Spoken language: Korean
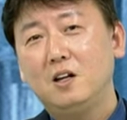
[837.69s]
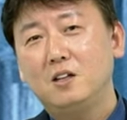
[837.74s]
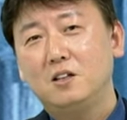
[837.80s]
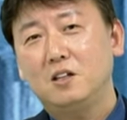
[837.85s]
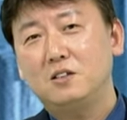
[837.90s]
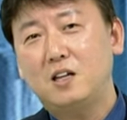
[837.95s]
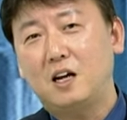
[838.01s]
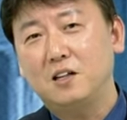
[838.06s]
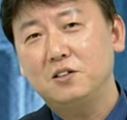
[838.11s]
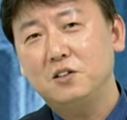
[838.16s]
자,
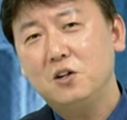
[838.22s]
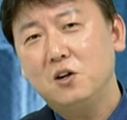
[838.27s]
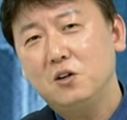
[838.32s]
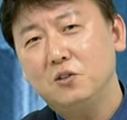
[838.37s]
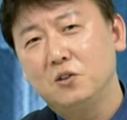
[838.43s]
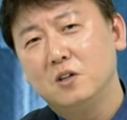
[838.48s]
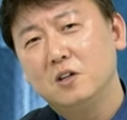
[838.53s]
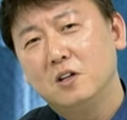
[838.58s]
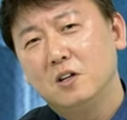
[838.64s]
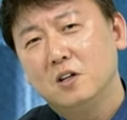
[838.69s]

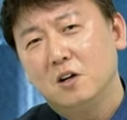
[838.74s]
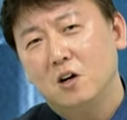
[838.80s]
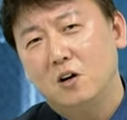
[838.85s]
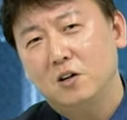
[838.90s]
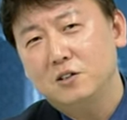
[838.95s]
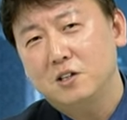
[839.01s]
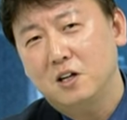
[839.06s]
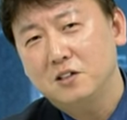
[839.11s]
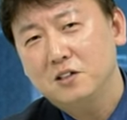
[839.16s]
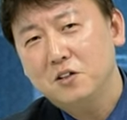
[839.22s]
작년 어,
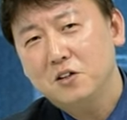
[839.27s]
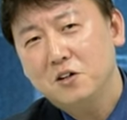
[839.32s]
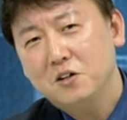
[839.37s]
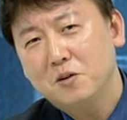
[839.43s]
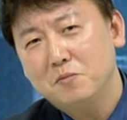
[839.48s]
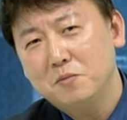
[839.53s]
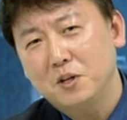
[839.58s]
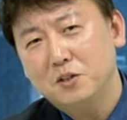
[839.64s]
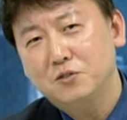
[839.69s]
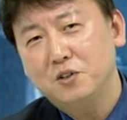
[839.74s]

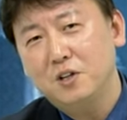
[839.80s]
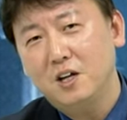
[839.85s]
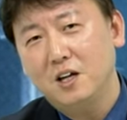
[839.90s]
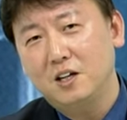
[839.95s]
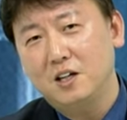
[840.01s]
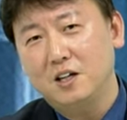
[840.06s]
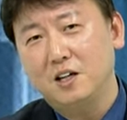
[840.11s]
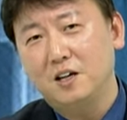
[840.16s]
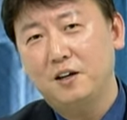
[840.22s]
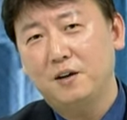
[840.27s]
작년
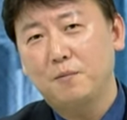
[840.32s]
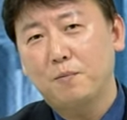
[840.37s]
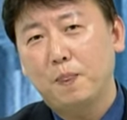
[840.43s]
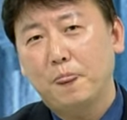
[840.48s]
매출액이